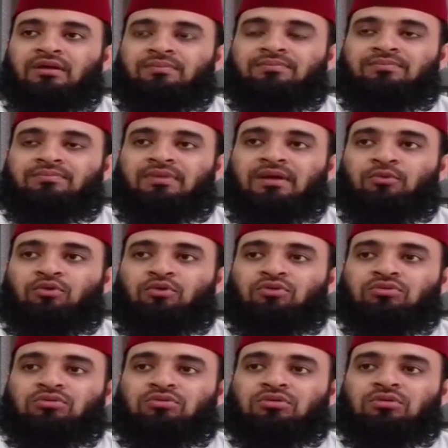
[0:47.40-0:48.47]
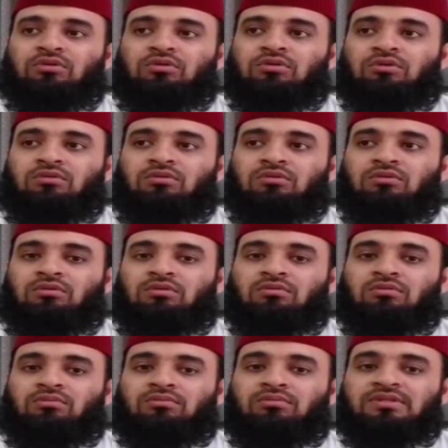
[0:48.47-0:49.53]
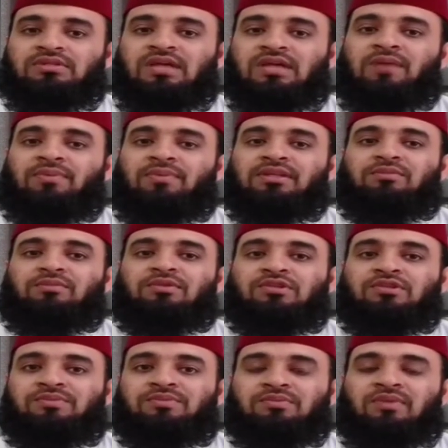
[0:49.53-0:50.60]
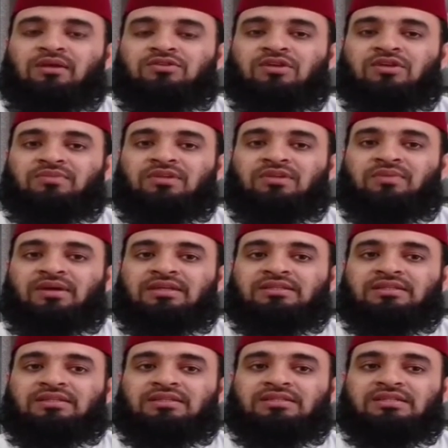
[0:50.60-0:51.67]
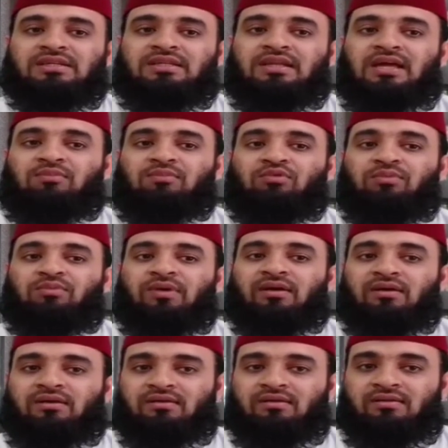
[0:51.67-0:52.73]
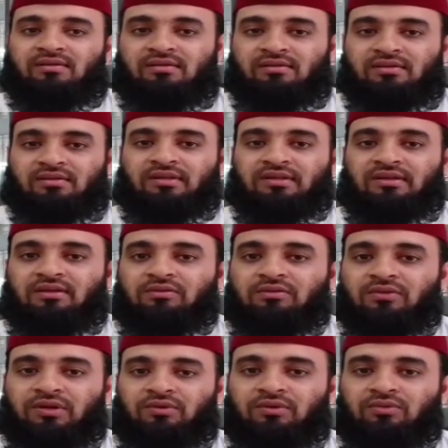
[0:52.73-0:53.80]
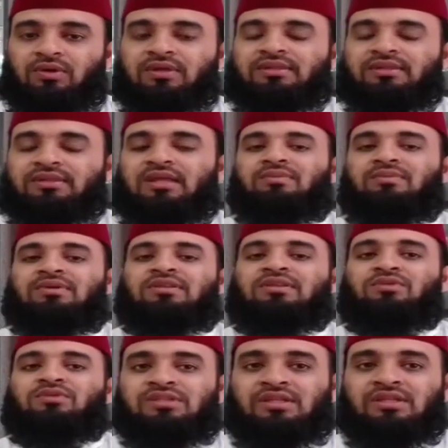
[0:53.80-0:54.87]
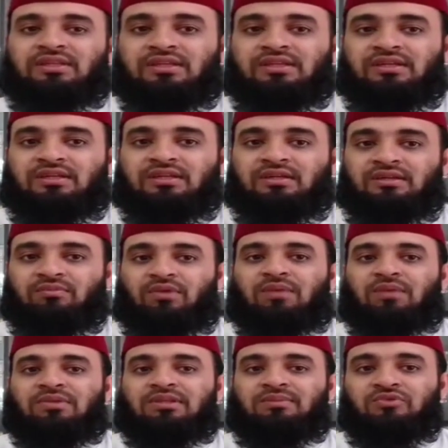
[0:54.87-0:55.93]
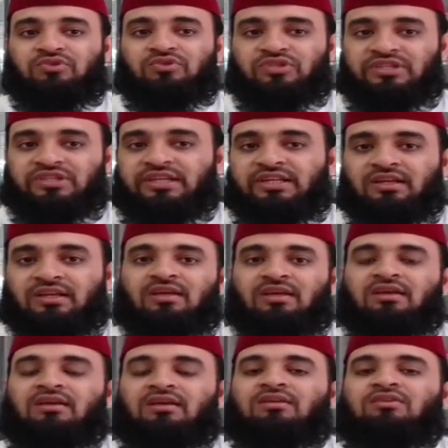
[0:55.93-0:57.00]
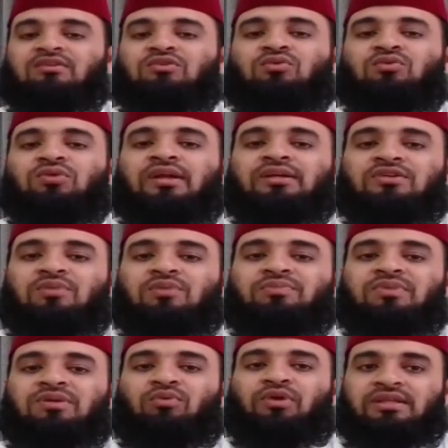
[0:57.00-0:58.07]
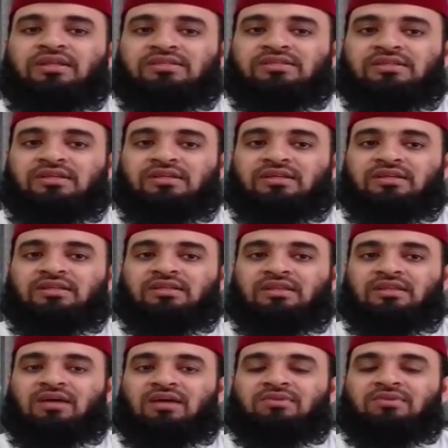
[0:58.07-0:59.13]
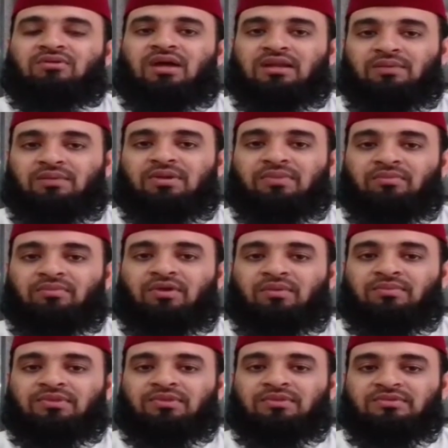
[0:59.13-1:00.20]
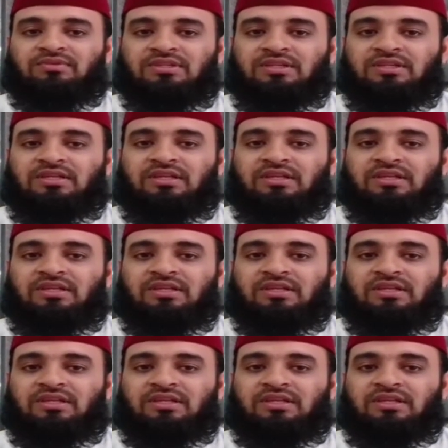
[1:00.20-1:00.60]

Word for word: এবং সাহাবাদের মধ্যে সবচেয়ে ভালো স্বপ্নের ব্যাখ্যা জানতেন সেদিন আবু বাকার রাজিউল্লাহ আনহু আর তাবিদের মধ্যে জানতেন মোহাম্মদ ইবনু সিরিন এজন্য ওনার একটা স্বপ্নের বই আছে তাবিরুল আহলাম নামে মোহাম্মদ ইবনু সিরিনের